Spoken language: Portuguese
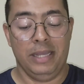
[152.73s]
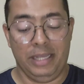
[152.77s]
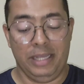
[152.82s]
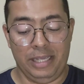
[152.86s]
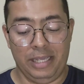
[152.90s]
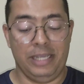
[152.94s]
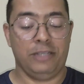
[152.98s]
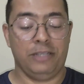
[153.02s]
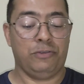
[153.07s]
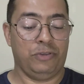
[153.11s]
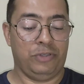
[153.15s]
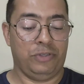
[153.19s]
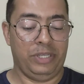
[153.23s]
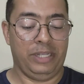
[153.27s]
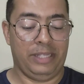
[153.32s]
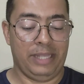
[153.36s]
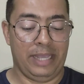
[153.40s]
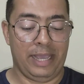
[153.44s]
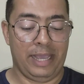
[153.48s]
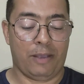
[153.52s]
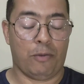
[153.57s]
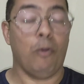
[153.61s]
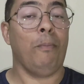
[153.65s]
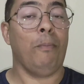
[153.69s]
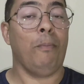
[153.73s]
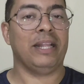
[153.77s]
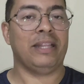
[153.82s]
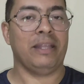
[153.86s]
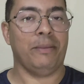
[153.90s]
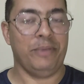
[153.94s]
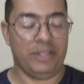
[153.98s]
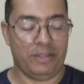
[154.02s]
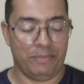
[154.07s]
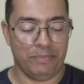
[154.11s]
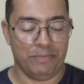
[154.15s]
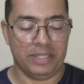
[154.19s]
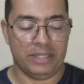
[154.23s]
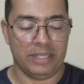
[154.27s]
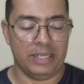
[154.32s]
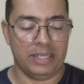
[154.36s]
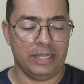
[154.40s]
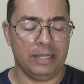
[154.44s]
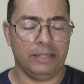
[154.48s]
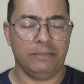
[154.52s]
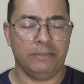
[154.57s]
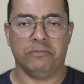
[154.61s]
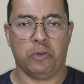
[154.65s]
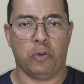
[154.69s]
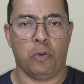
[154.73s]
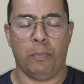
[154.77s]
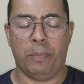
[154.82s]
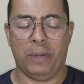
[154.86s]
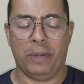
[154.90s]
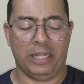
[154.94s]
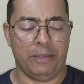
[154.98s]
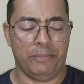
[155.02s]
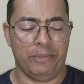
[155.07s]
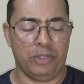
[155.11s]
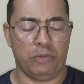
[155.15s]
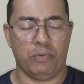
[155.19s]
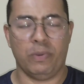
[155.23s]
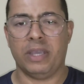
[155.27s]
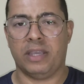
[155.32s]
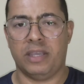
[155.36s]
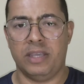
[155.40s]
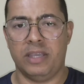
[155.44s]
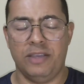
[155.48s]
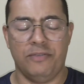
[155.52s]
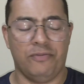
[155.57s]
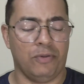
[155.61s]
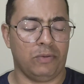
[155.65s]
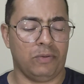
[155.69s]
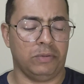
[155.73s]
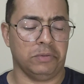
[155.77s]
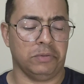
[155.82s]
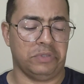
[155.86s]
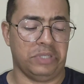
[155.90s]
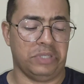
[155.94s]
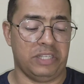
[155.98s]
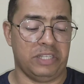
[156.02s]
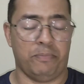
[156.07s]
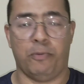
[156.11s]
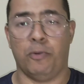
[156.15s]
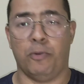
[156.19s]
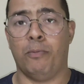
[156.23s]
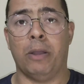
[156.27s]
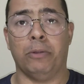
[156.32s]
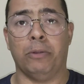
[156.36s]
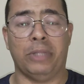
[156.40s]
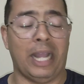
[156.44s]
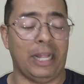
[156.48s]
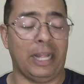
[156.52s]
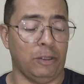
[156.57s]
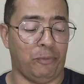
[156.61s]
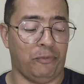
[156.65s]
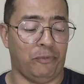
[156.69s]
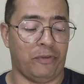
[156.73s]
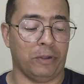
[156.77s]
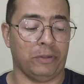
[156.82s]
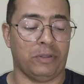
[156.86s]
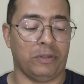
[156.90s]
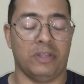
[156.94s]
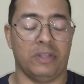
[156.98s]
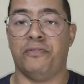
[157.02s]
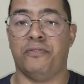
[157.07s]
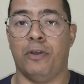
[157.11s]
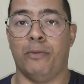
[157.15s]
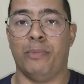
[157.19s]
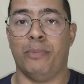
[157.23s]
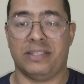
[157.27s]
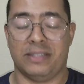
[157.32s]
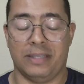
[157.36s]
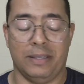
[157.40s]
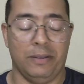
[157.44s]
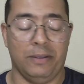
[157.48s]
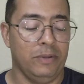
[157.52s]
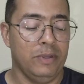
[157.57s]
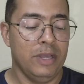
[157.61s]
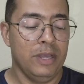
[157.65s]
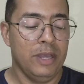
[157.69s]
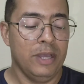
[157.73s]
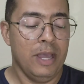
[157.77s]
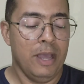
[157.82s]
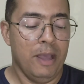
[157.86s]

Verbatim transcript: E isso, gente, é completamente mentira, completamente um equívoco, não sei se por maldade ou por falta de informação,